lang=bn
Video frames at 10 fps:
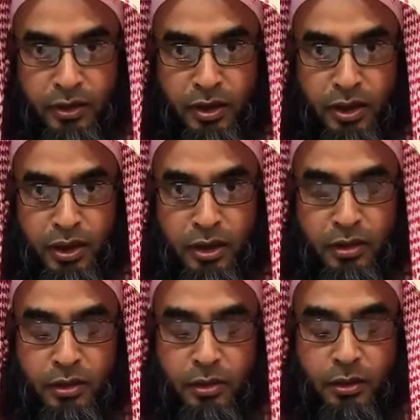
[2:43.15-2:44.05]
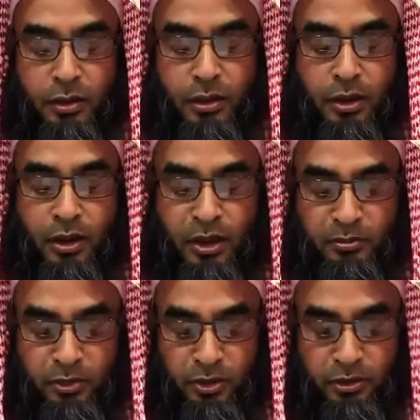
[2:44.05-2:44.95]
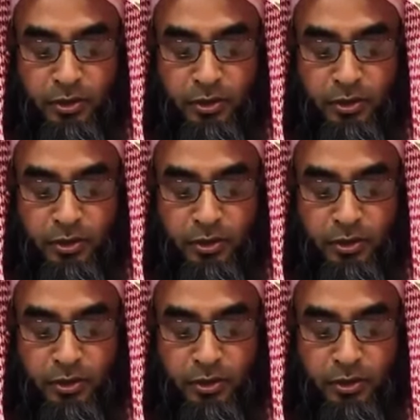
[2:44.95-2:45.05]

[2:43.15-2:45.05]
নেক আমল